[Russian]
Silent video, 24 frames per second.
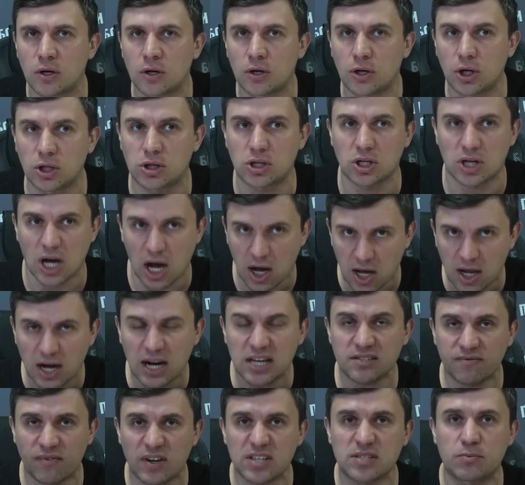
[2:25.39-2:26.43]
Это как
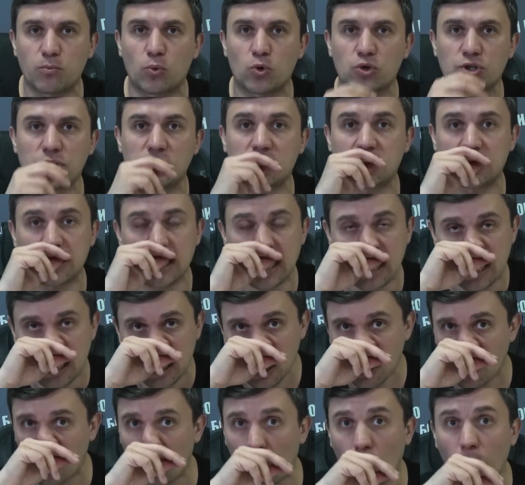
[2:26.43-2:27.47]
раз возможность для
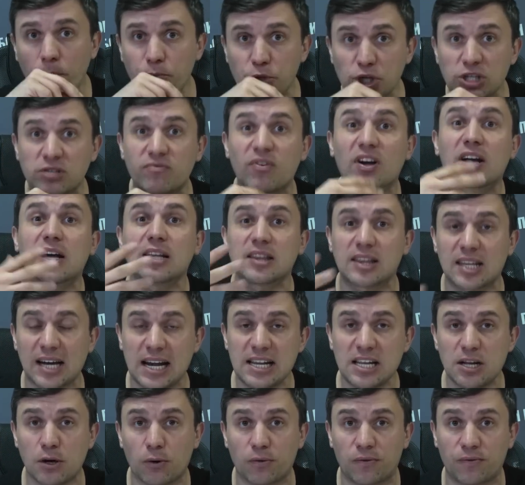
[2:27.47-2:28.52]
общества
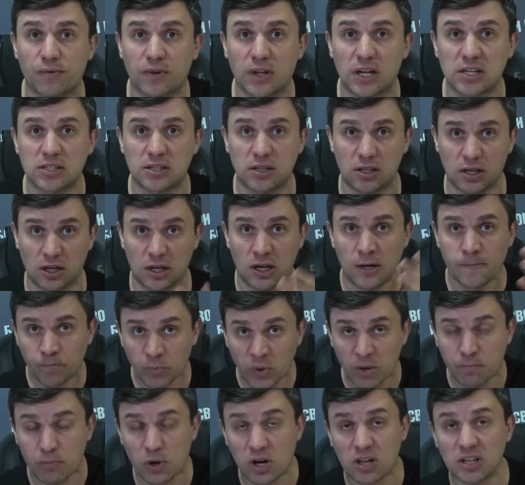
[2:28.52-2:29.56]
контролировать власть. Ты
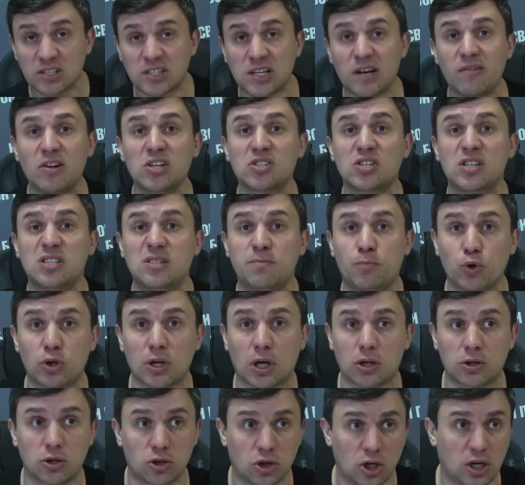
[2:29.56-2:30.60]
проголосовал за
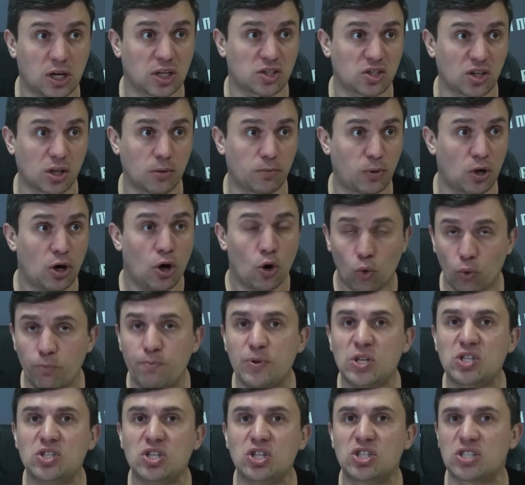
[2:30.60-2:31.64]
депутата, и ты хотел бы
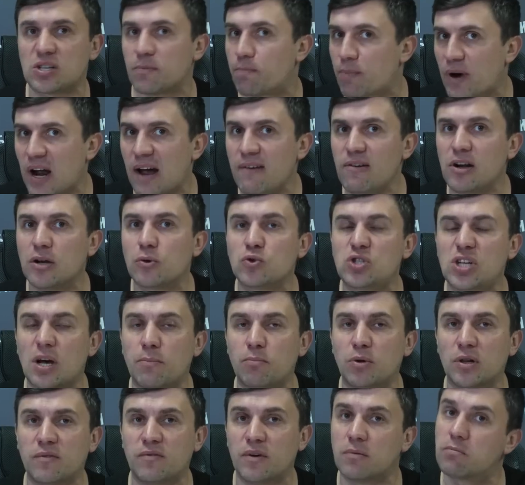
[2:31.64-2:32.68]
убедиться, правильно у тебя
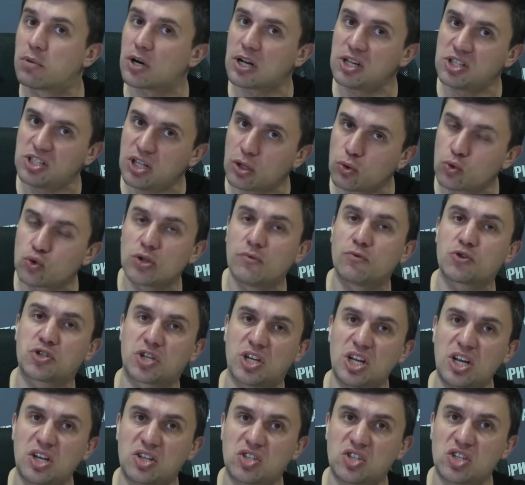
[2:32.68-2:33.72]
был выбор, или тебе нужно его
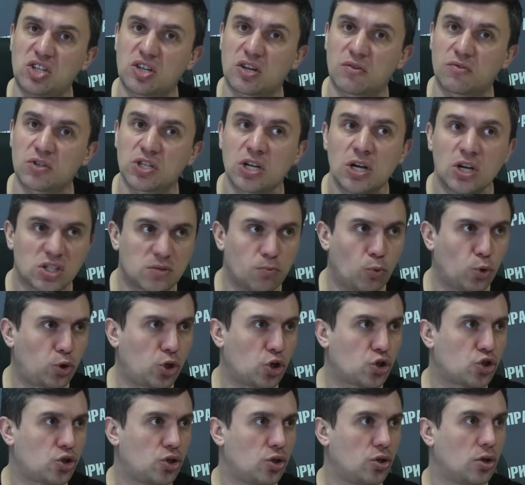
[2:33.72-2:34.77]
скорректировать.
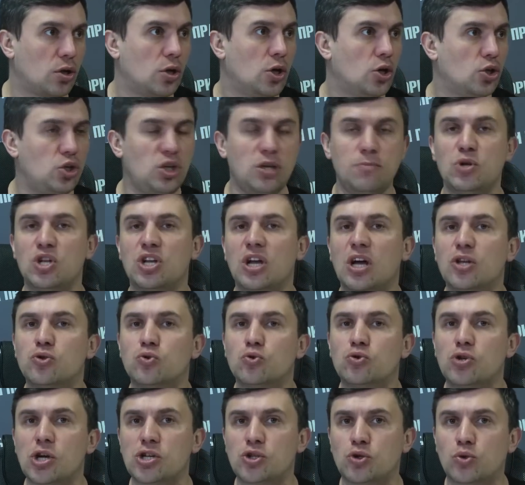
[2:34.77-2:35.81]
Смотришь все это, не
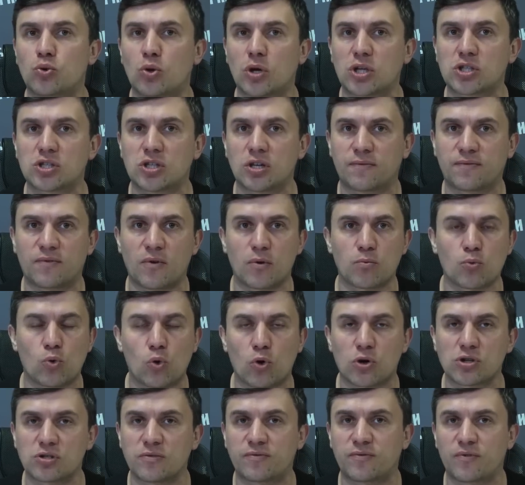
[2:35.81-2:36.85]
меняется у тебя ситуация в твоем
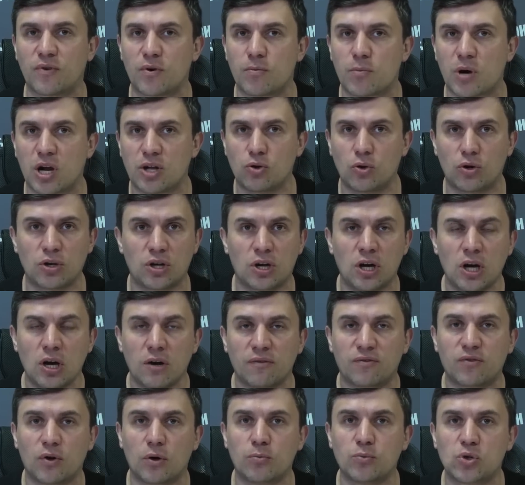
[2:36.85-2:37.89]
городе, в твоем районе,
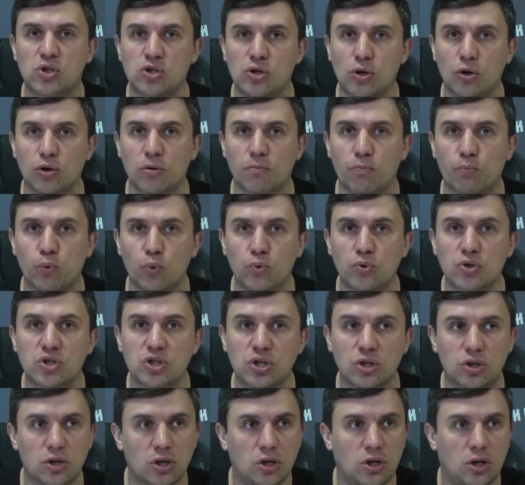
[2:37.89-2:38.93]
в твоем населенном
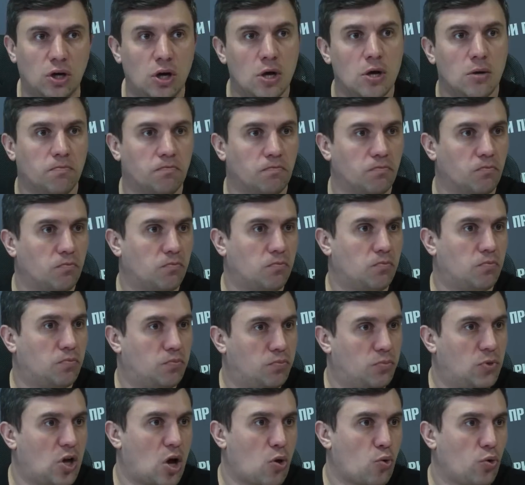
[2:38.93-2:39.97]
пункте. Ты
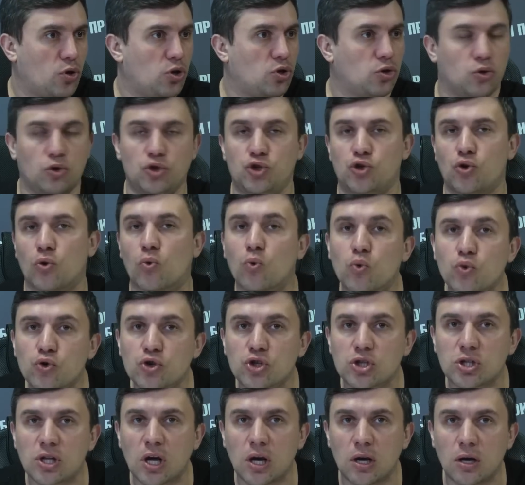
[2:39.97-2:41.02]
дороги еще хуже
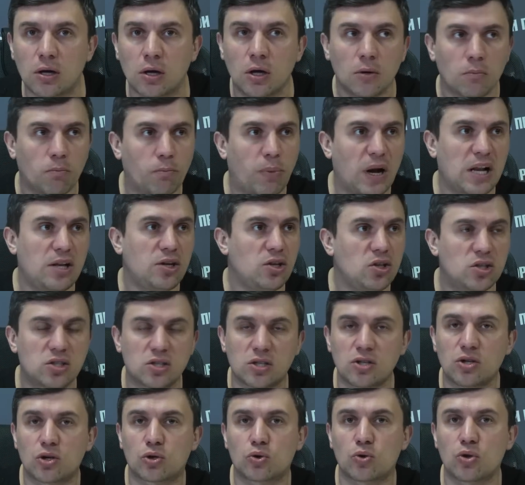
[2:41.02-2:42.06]
стали,
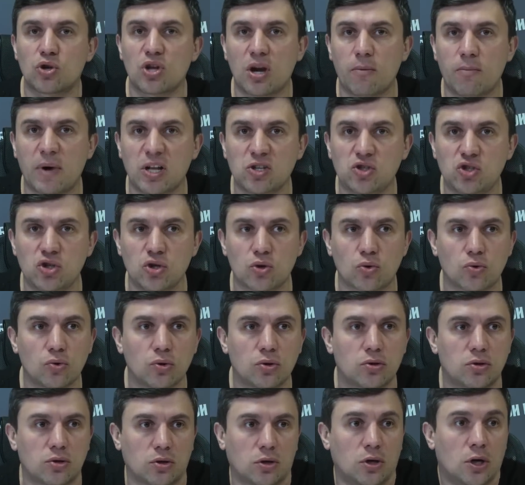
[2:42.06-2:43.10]
больницы никто не
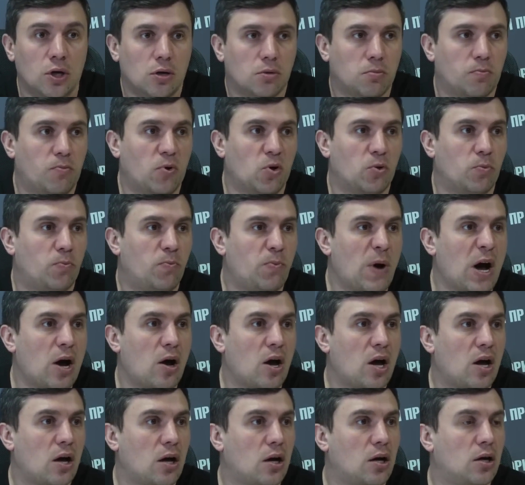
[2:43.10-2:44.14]
ремонтирует, э, по,
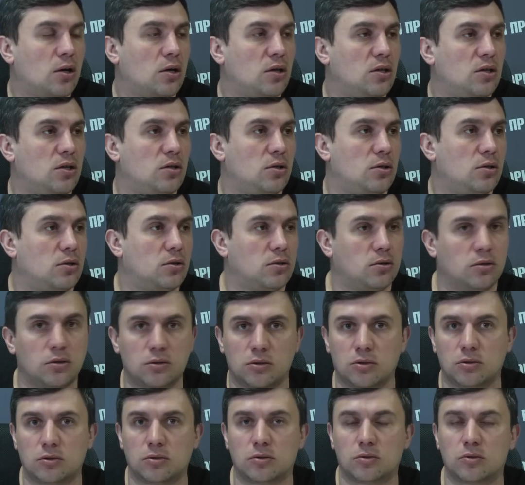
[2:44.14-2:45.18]
по э,
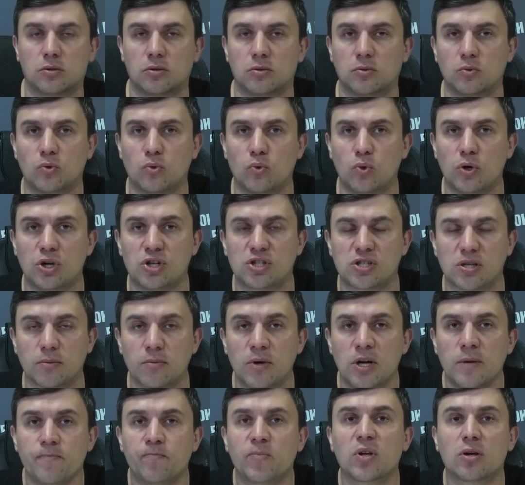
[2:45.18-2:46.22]
улицам
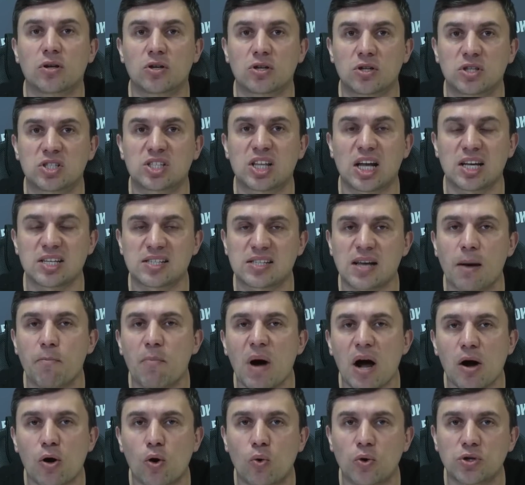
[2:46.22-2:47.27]
э, стаи
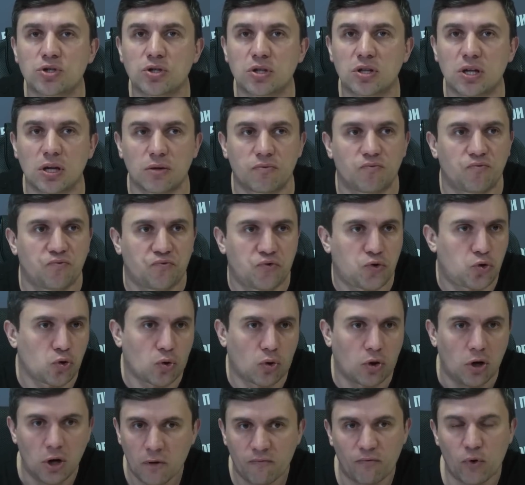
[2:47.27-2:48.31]
собак ходят, да,
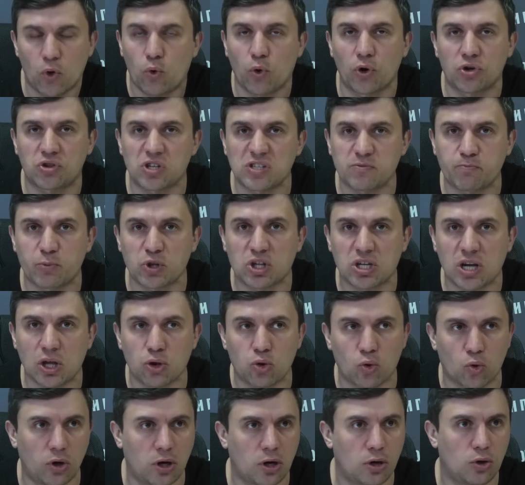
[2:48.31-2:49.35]
все выходит из-под
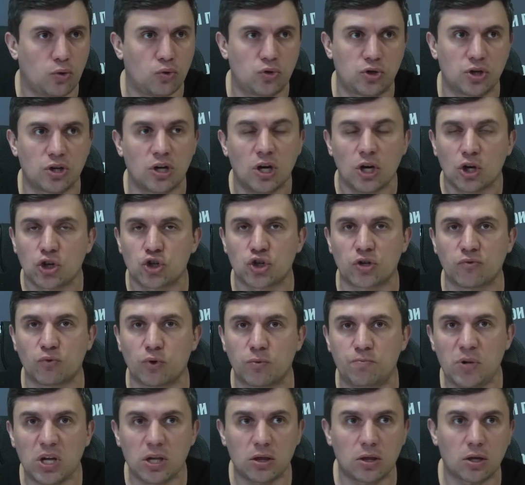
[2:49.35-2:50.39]
контроля, люди живут
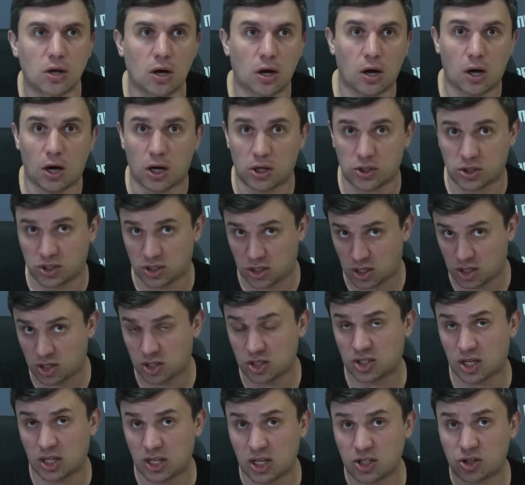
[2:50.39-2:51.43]
бедно, а
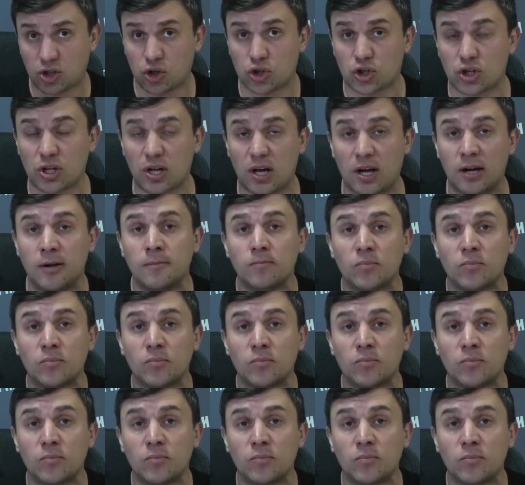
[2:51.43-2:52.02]
залазишь на